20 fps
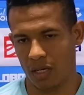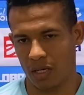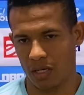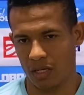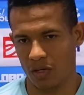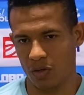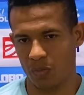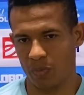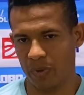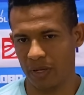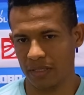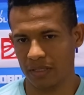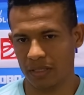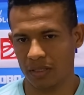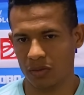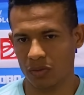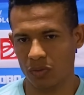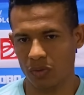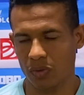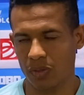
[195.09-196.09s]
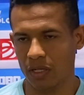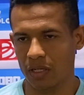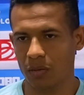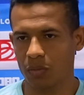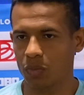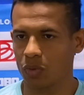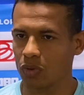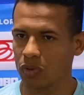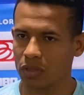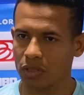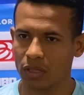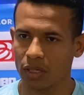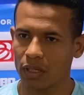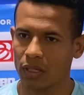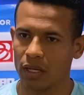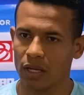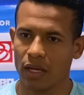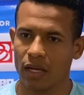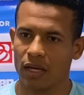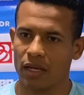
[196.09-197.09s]
E o Paysandu ele busca
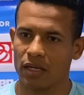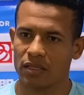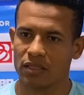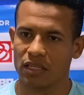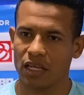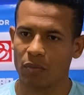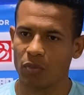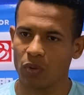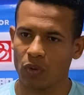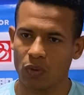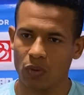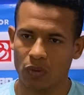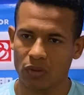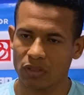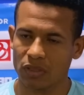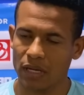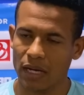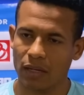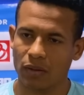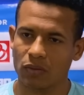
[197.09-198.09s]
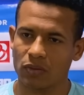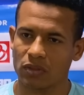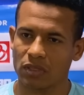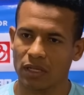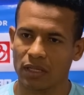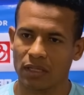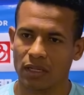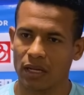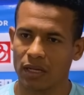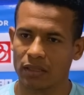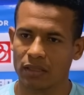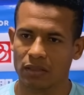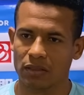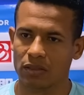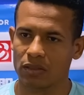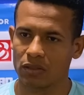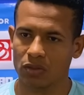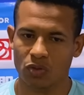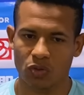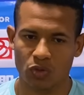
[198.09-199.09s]
sempre contar com os atletas
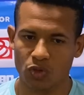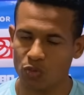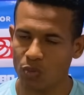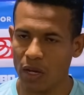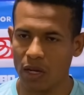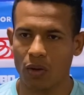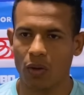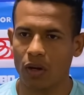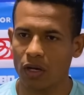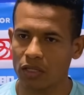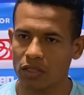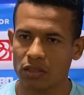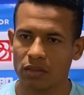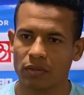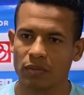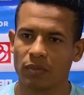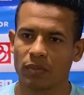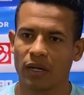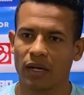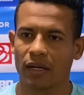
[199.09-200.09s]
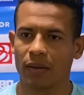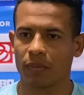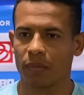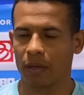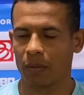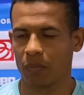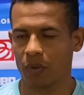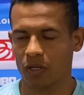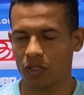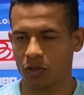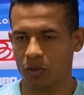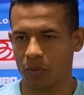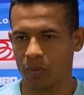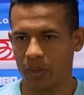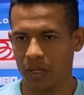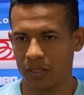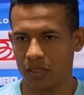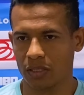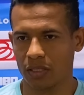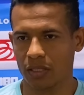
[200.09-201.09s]
que estão os melhores para a próxima
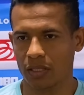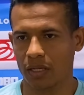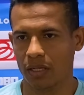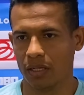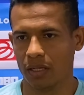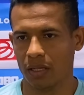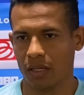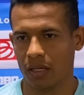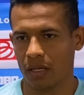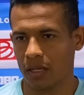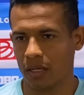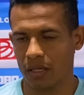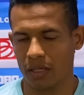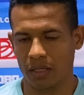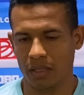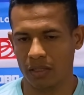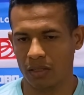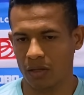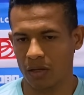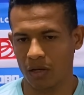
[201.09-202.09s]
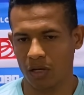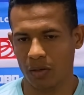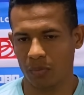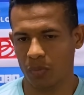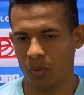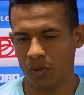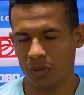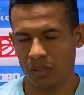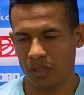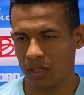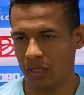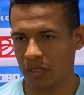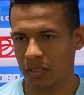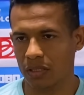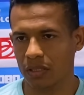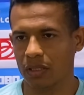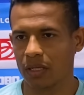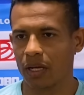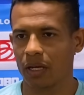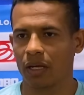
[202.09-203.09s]
partida. Então a
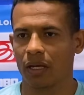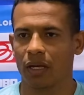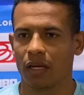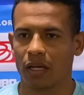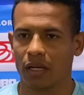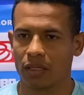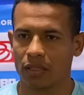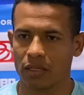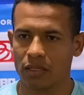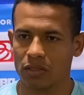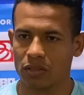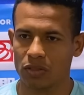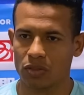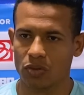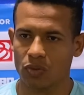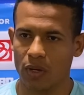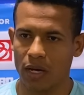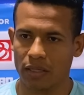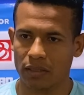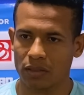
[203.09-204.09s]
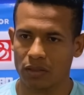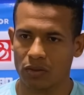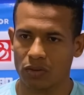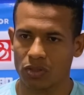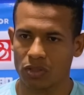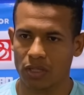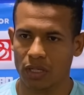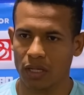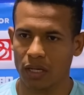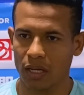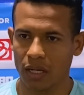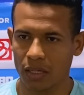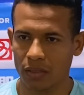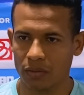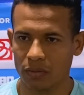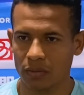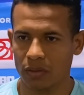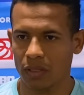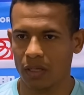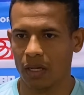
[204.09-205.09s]
importância né, desses quatro que estão
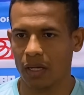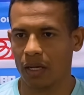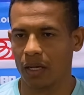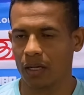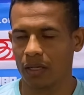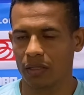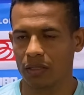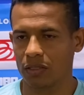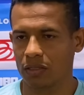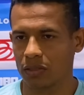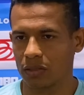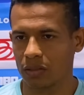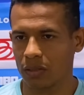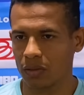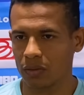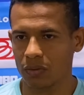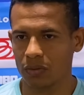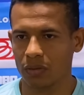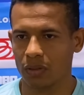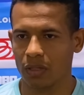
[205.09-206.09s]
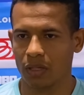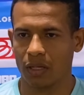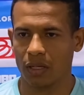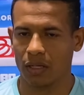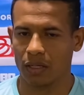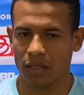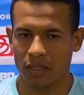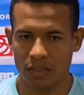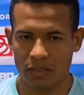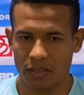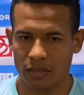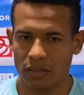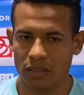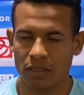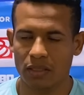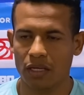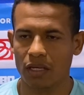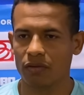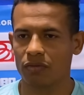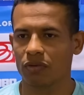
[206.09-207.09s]
chegando, eles estão nesse
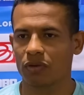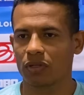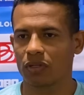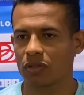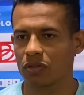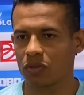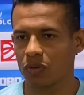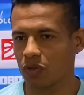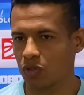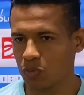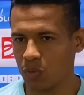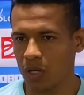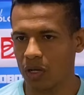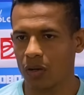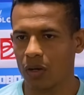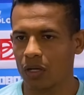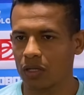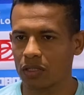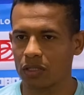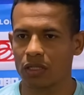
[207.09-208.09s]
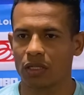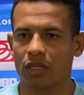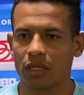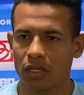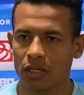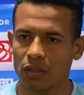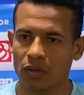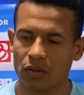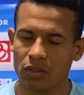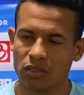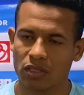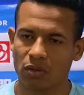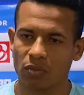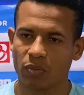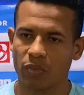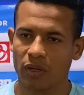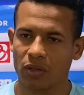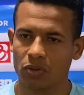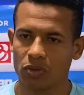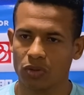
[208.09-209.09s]
nível que são os melhores que nós temos
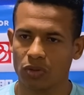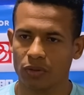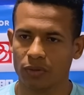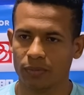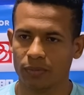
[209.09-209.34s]
para o jogo.